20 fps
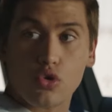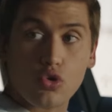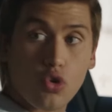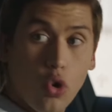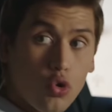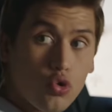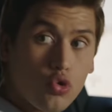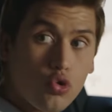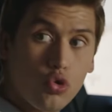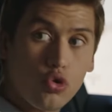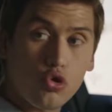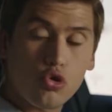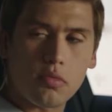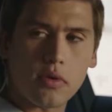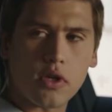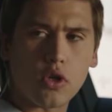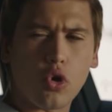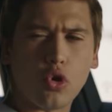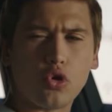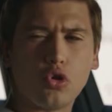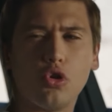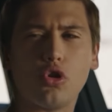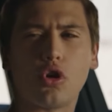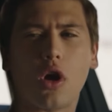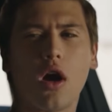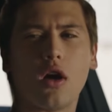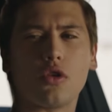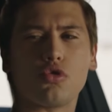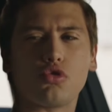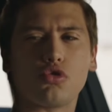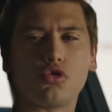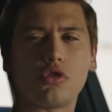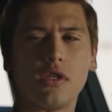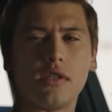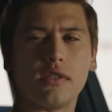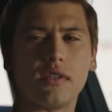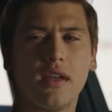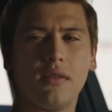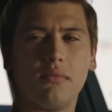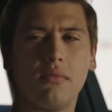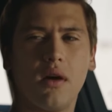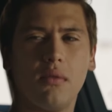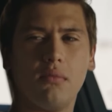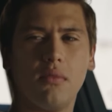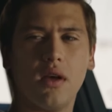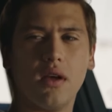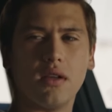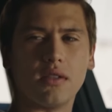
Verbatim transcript: Sonsuz bir kötülük arzusu hissetmem